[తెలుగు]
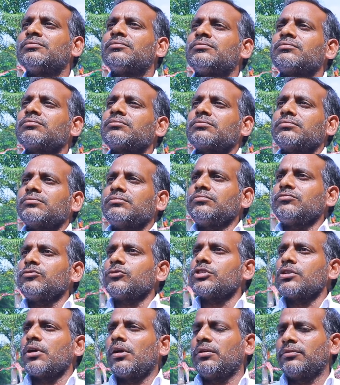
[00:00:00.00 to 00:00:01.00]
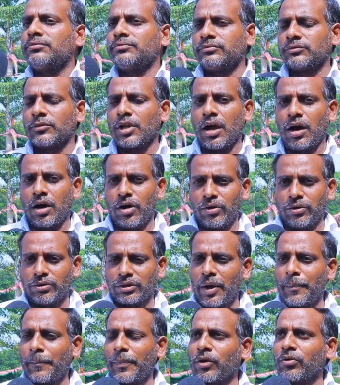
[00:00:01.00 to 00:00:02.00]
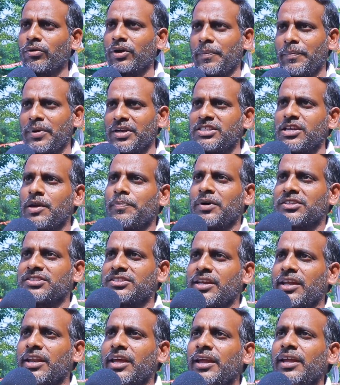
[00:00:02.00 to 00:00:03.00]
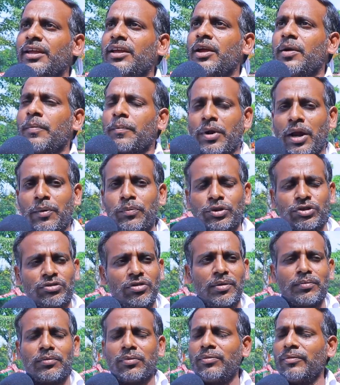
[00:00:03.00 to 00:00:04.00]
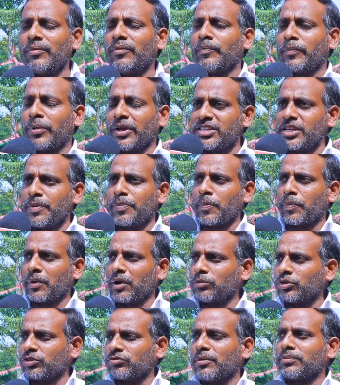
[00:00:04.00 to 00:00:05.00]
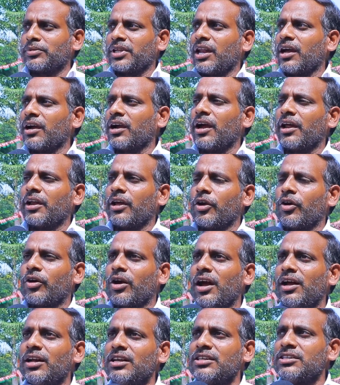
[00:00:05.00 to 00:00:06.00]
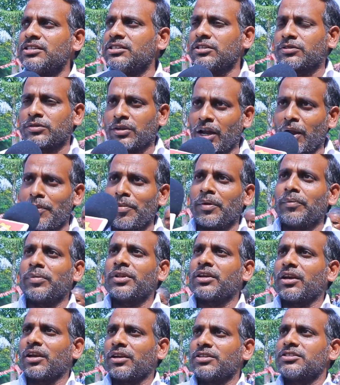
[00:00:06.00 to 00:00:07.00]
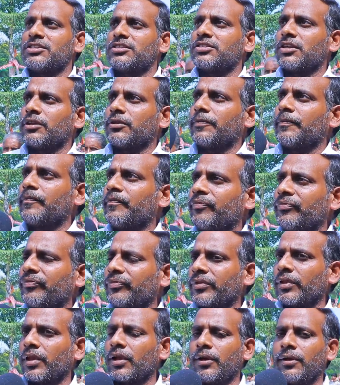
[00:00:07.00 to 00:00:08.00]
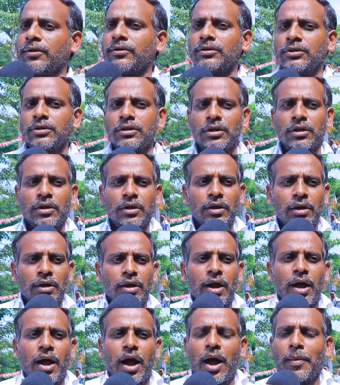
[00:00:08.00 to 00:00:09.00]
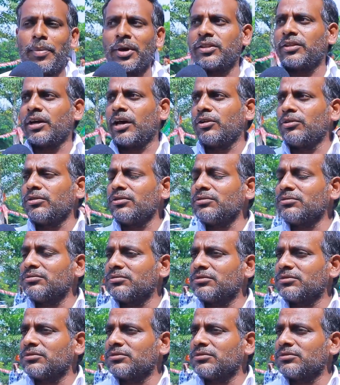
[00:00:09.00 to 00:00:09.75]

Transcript: ఏ పార్టీ వస్తే మంచి ఉంటుంది అవును తప్పకుండా బీజేపీ వస్తేనే ప్రభుత్వం బీజేపీ ప్రభుత్వం తెలంగాణ యొక్క క్రమ అబద్ధాలు చెప్తున్నాడు బీఆర్ఎస్ అబద్ధాలు